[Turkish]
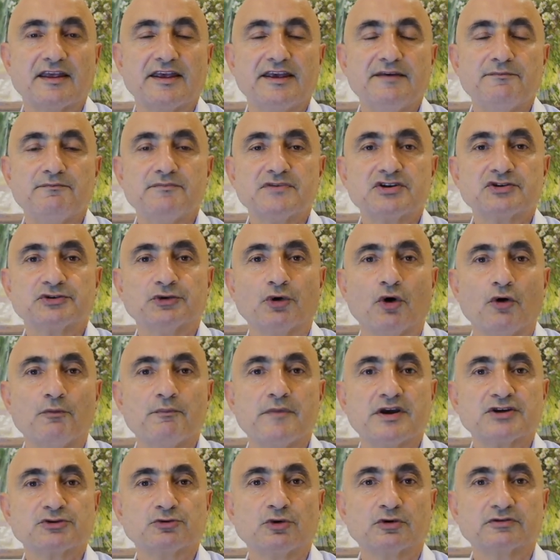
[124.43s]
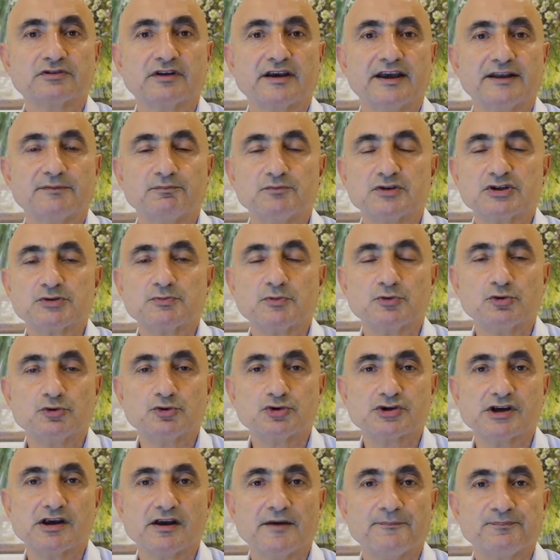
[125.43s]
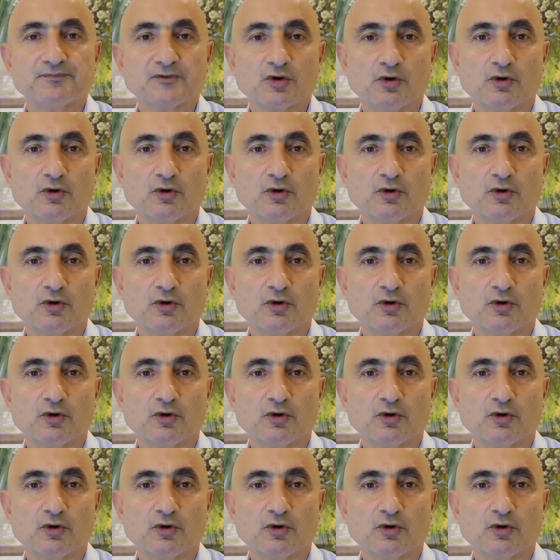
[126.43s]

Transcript: inmişti 15.73'e